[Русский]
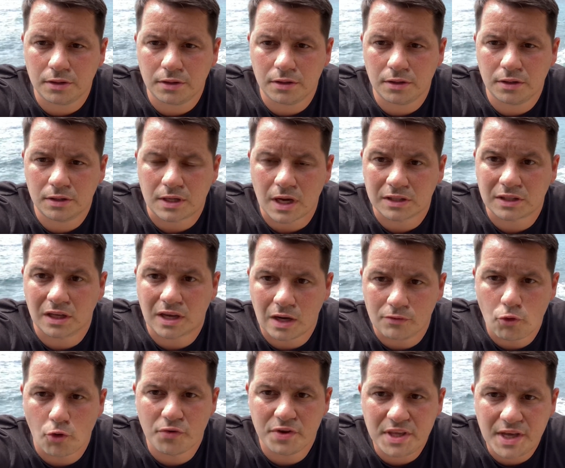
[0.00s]
как
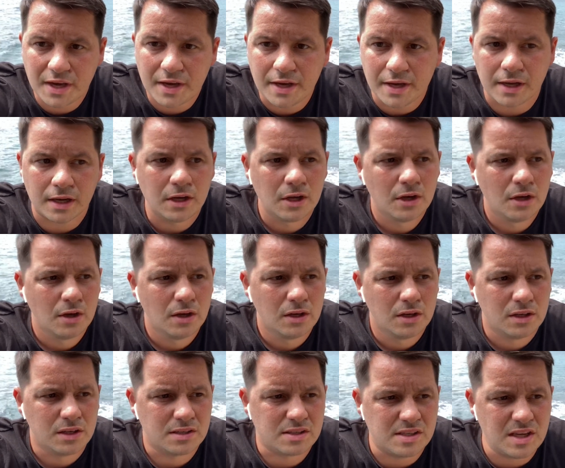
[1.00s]
такового ЕГЭ.
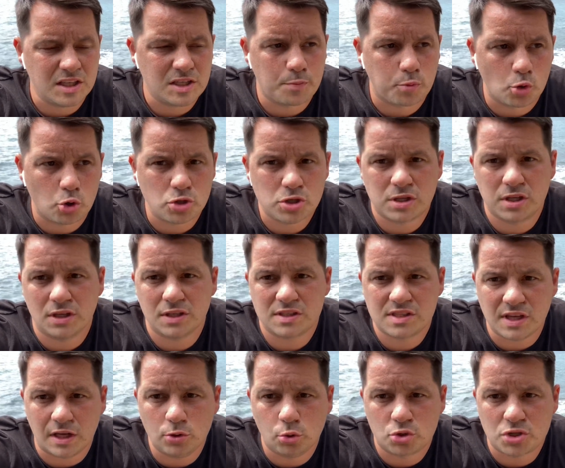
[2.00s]
Здесь просто
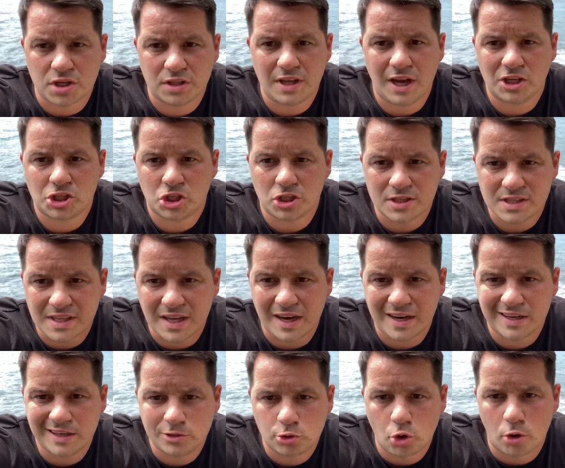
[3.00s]
сдаются наши
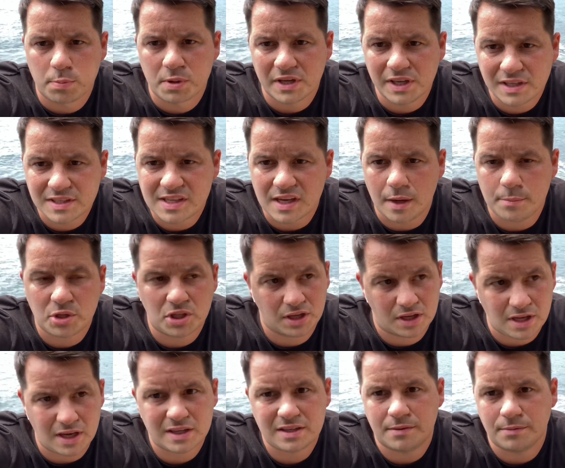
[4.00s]
старые добрые экзамены,
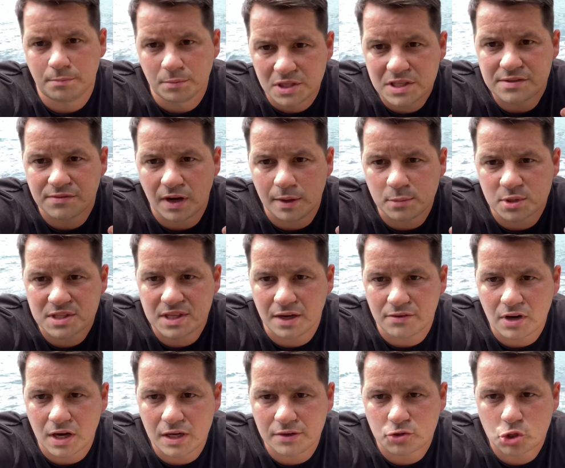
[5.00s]
как мы с вами
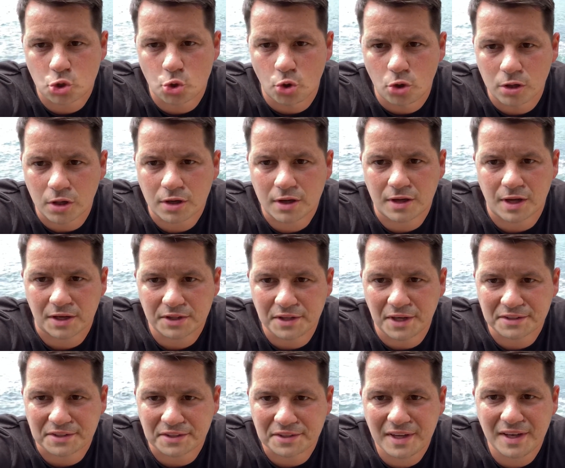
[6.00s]
сдавали в школах
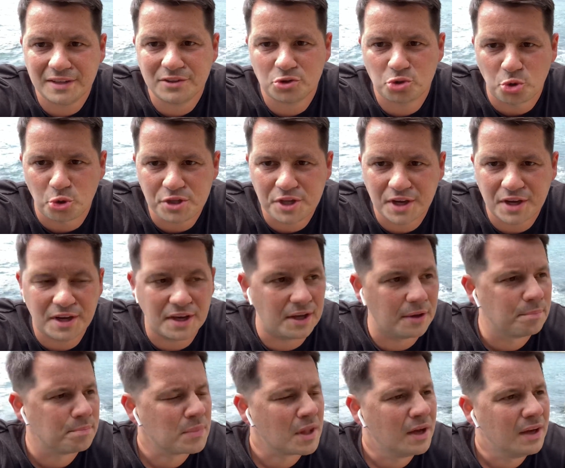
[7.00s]
когда-то, да, до ЕГЭ.
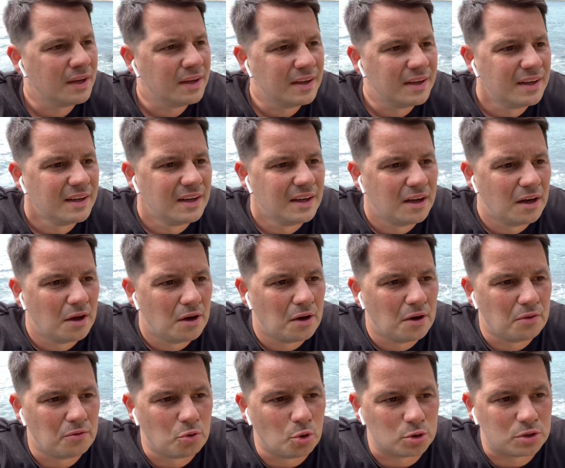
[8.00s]

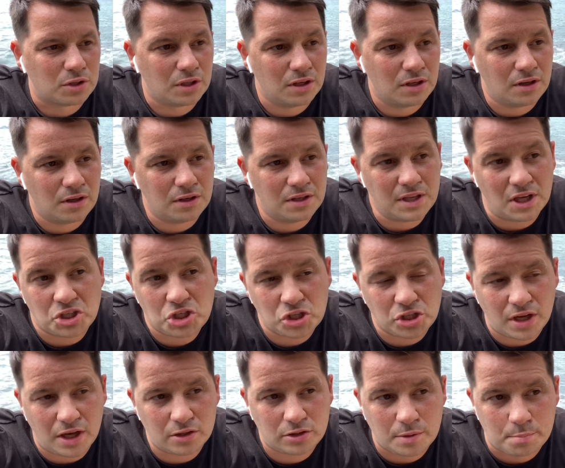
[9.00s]
Вот, э, я
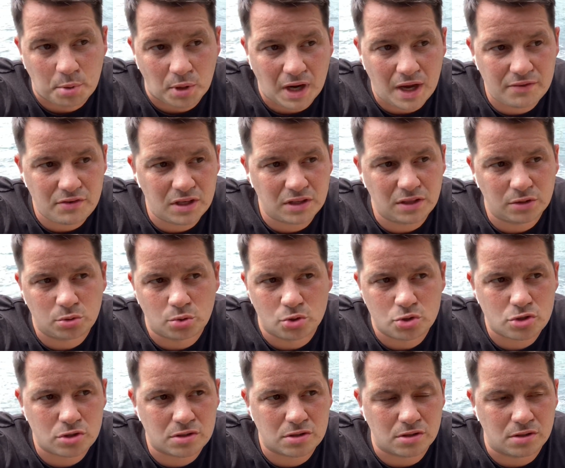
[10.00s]
считаю это правильно, то
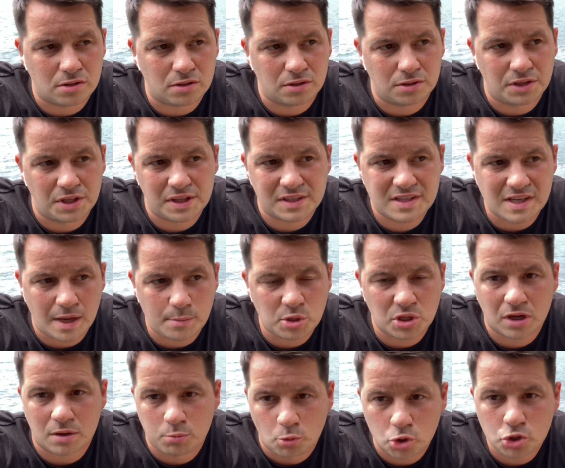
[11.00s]
есть на
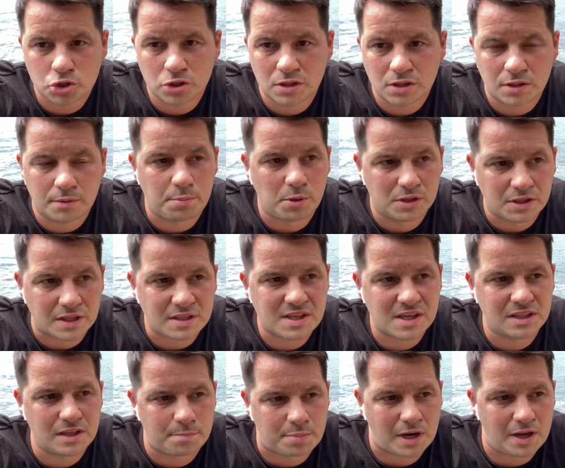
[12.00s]
экзаменах можно
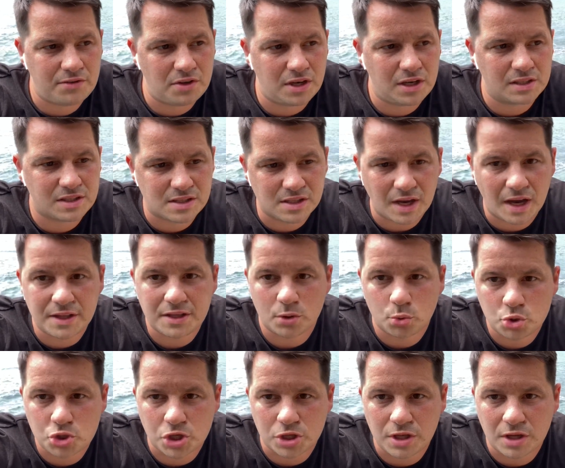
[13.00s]
полноценно проверить знания
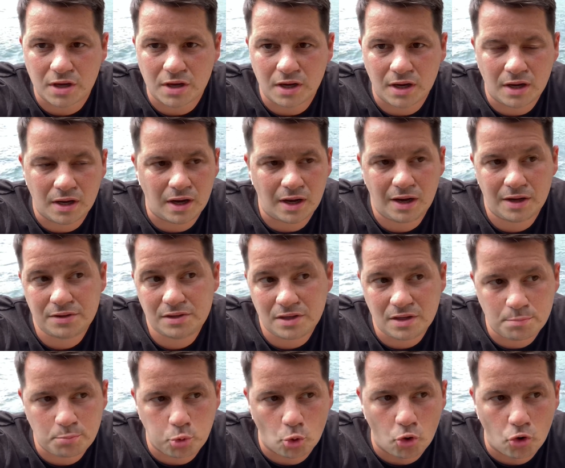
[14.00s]
ученика, а не
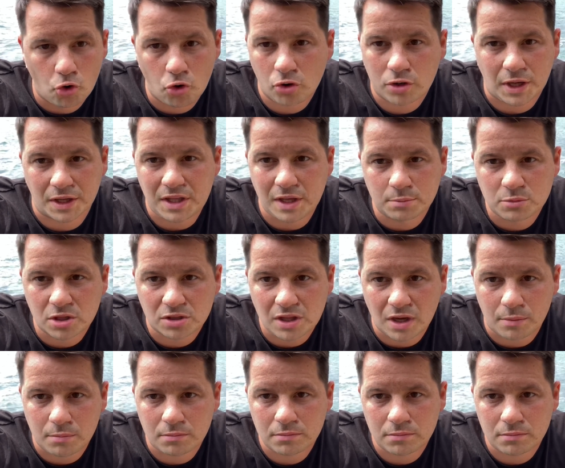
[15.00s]
по каким-то там